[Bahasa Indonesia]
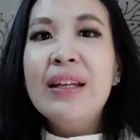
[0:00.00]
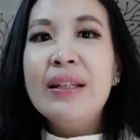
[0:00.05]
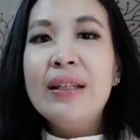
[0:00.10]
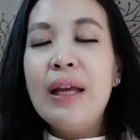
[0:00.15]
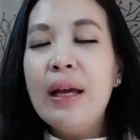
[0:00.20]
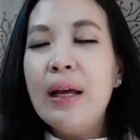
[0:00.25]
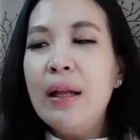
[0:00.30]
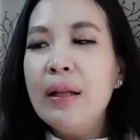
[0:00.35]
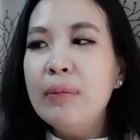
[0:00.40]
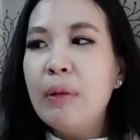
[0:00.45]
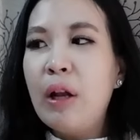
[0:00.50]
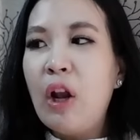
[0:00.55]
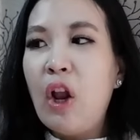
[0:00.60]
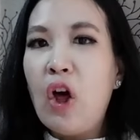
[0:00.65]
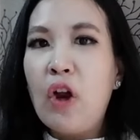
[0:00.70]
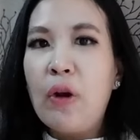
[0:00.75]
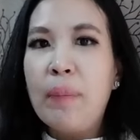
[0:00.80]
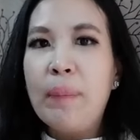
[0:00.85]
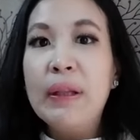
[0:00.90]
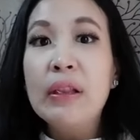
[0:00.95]
dia
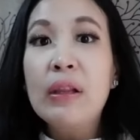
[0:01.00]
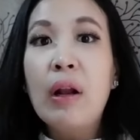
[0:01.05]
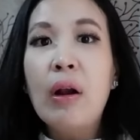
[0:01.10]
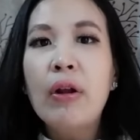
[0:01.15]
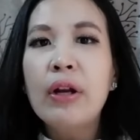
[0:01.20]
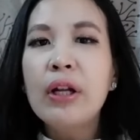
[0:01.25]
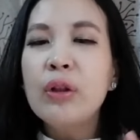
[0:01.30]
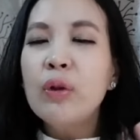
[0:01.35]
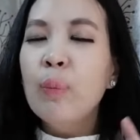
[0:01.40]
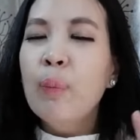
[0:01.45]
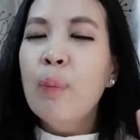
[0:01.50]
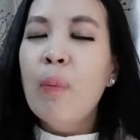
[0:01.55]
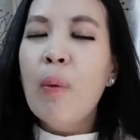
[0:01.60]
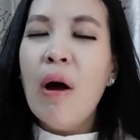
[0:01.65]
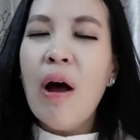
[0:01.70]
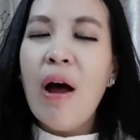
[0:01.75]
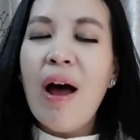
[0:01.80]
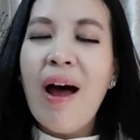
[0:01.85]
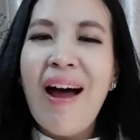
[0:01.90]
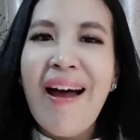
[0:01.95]
telur bertelurnya tuh
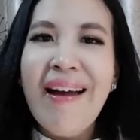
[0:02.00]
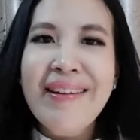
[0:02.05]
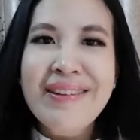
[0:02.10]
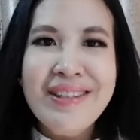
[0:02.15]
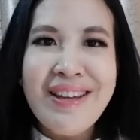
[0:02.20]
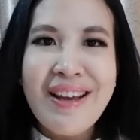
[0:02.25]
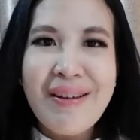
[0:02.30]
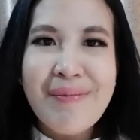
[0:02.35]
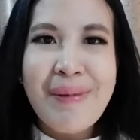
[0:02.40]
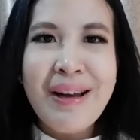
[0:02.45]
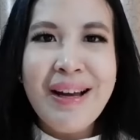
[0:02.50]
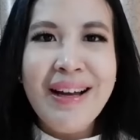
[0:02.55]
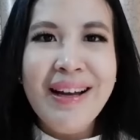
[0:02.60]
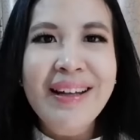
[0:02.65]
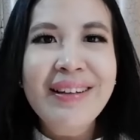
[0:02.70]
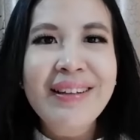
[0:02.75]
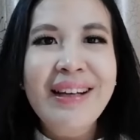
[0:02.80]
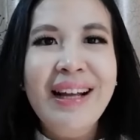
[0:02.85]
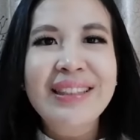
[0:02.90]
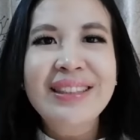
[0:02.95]
banyak
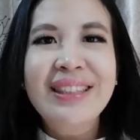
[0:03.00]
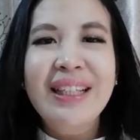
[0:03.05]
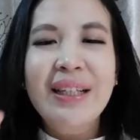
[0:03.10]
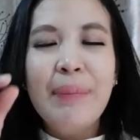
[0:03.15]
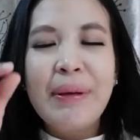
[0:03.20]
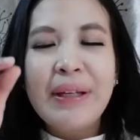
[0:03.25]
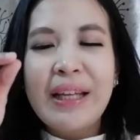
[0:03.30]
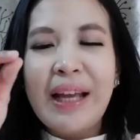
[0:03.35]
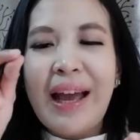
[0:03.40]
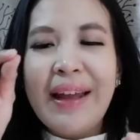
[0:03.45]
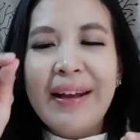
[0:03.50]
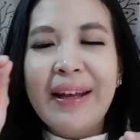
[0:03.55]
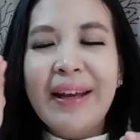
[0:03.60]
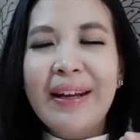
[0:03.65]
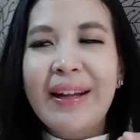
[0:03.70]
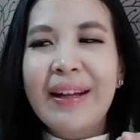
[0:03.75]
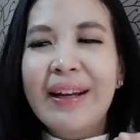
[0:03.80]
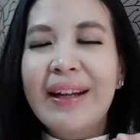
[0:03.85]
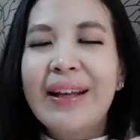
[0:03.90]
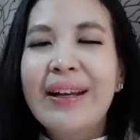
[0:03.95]
banget ngasih banyak
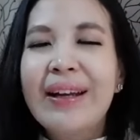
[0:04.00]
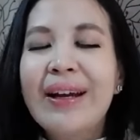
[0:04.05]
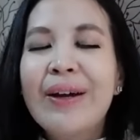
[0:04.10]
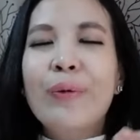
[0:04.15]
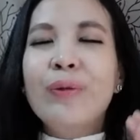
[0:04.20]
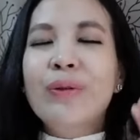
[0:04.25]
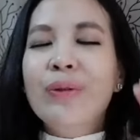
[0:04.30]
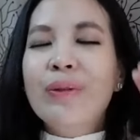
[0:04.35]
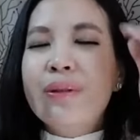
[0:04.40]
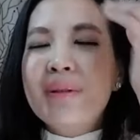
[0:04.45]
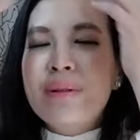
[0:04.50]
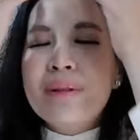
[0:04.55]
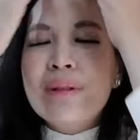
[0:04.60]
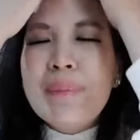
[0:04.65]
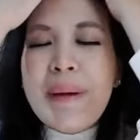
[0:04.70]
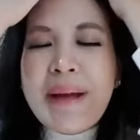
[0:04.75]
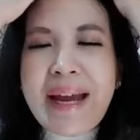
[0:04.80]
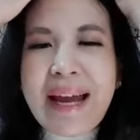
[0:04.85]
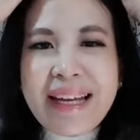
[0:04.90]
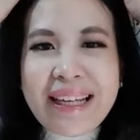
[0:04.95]
anak-anak kutu dulu
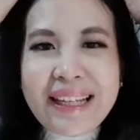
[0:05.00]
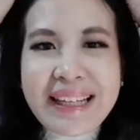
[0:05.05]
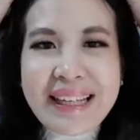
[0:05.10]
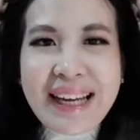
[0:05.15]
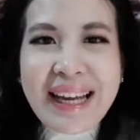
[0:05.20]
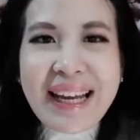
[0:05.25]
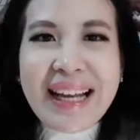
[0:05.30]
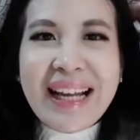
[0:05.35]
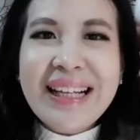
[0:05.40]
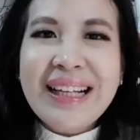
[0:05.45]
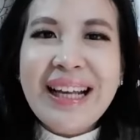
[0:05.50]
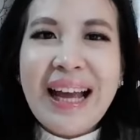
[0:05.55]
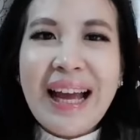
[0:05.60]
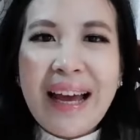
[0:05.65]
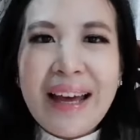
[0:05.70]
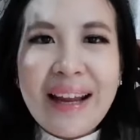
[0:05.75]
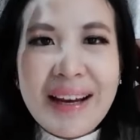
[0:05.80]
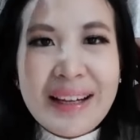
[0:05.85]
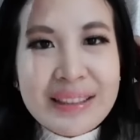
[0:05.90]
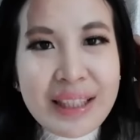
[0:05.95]
bayangin deh
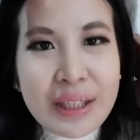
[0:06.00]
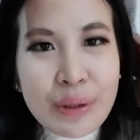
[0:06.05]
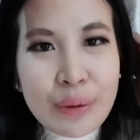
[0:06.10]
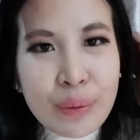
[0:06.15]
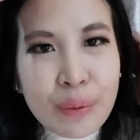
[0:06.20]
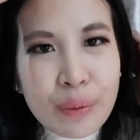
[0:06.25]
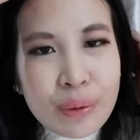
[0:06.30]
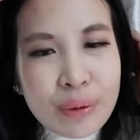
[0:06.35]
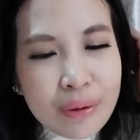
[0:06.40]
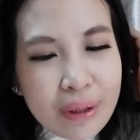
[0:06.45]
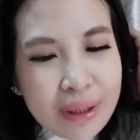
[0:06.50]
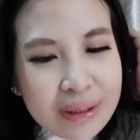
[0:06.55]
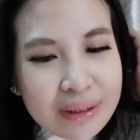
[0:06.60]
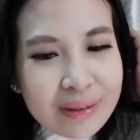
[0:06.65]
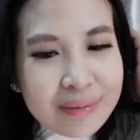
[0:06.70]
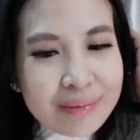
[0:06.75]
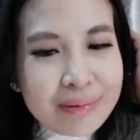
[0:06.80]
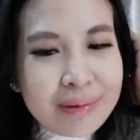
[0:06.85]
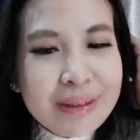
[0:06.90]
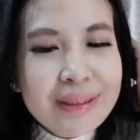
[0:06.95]
gagal satu kutu
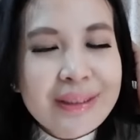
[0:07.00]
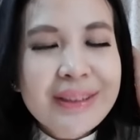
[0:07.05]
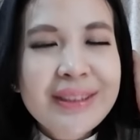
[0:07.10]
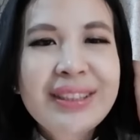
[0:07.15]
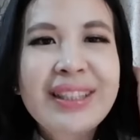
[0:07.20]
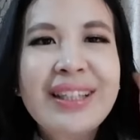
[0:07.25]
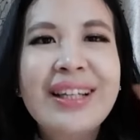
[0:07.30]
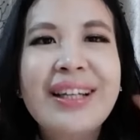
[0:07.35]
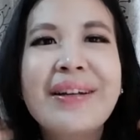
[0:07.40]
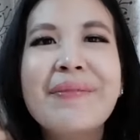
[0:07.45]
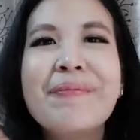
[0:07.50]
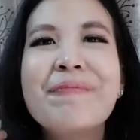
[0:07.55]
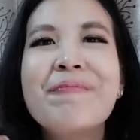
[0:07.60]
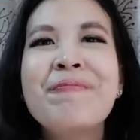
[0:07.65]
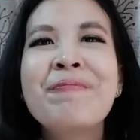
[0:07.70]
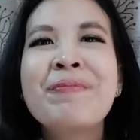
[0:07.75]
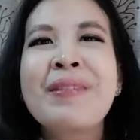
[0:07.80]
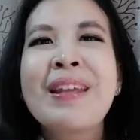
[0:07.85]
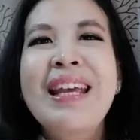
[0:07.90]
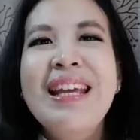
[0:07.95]
langsung set
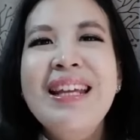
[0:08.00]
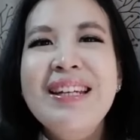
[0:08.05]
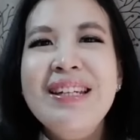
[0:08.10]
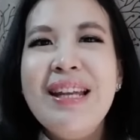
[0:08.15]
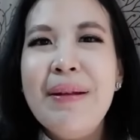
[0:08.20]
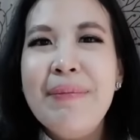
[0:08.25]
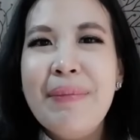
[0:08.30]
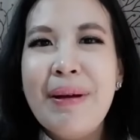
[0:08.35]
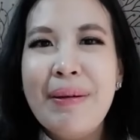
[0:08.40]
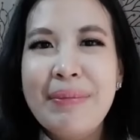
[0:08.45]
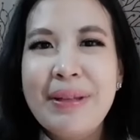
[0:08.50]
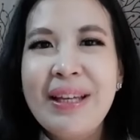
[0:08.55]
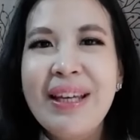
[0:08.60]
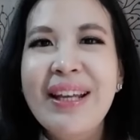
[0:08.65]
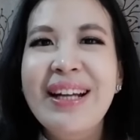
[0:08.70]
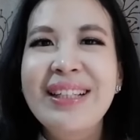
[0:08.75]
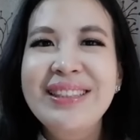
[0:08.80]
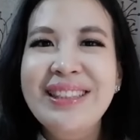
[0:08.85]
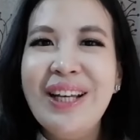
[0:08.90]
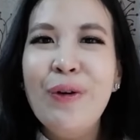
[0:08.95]
dan mami
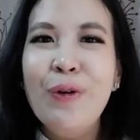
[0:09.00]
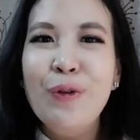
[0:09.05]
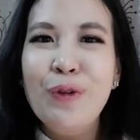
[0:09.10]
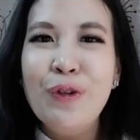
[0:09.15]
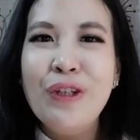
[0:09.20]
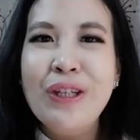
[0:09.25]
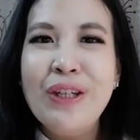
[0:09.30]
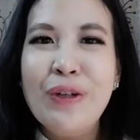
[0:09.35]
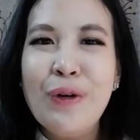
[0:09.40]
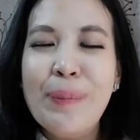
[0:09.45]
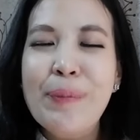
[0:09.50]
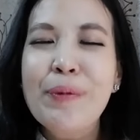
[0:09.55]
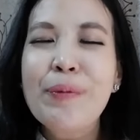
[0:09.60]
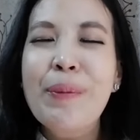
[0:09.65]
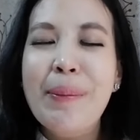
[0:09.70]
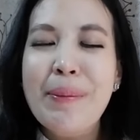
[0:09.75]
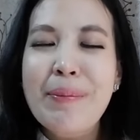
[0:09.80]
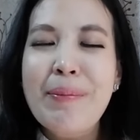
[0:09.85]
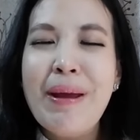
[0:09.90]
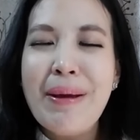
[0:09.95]
ngerasa kutu di rambut
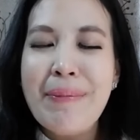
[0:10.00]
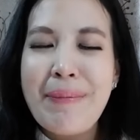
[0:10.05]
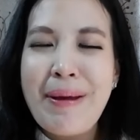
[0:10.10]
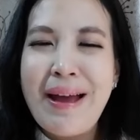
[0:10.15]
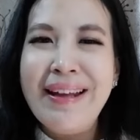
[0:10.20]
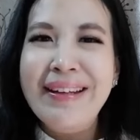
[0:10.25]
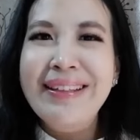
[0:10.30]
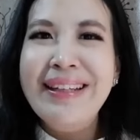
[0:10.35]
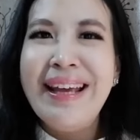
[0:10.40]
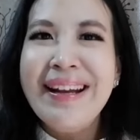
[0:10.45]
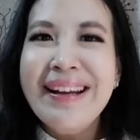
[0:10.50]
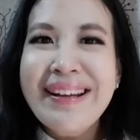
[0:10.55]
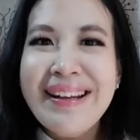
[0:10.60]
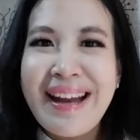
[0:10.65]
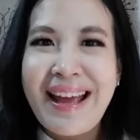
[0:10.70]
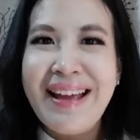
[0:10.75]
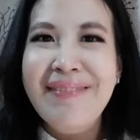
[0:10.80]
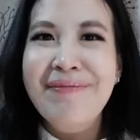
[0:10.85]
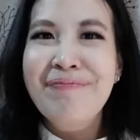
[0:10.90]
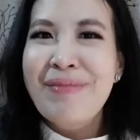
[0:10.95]
mami banyak banget
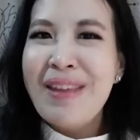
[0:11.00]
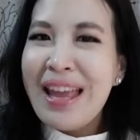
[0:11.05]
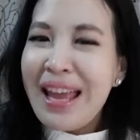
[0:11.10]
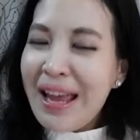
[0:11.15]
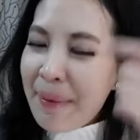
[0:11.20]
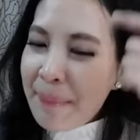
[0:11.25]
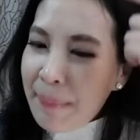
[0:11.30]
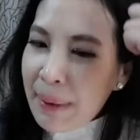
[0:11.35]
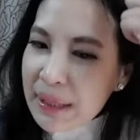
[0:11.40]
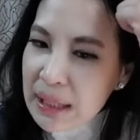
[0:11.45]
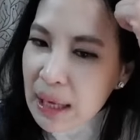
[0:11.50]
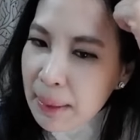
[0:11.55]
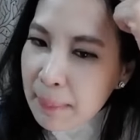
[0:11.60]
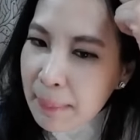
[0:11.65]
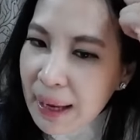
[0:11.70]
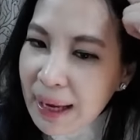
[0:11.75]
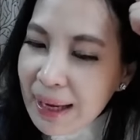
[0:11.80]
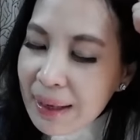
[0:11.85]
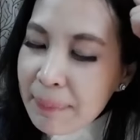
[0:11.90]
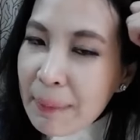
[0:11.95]
karena banyak
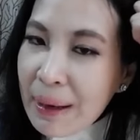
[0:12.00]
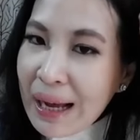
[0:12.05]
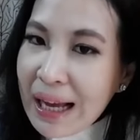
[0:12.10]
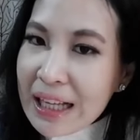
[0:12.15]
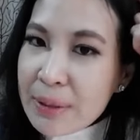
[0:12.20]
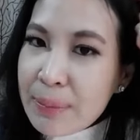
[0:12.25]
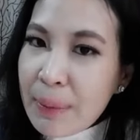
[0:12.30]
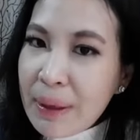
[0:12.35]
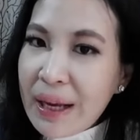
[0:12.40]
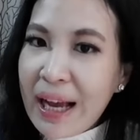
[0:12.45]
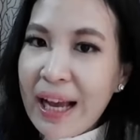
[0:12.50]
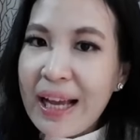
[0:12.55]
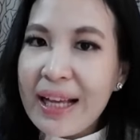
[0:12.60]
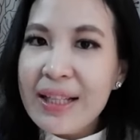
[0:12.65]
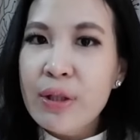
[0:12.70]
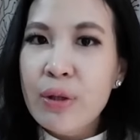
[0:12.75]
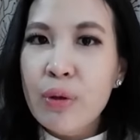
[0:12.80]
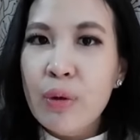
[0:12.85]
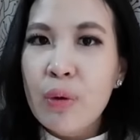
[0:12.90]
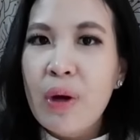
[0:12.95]
banget bekas-bekas
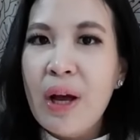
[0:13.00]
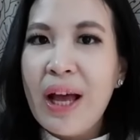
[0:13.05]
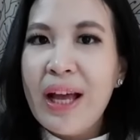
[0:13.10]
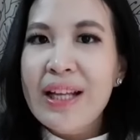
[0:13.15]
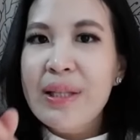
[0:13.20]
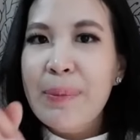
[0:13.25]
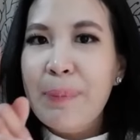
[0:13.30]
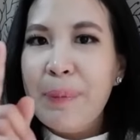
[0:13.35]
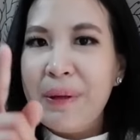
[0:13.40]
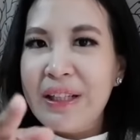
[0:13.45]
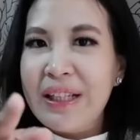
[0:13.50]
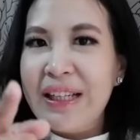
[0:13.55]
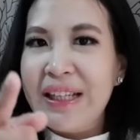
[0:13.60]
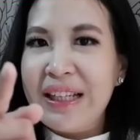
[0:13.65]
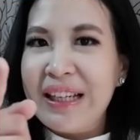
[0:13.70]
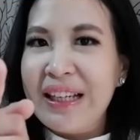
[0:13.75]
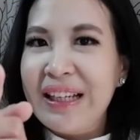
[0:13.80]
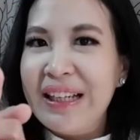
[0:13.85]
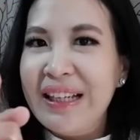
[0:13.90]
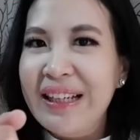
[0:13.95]
luka seperti
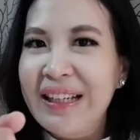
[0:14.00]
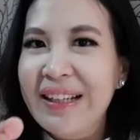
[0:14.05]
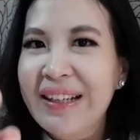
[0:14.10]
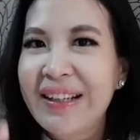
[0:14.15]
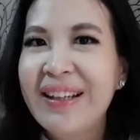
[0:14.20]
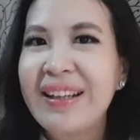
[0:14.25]
ini.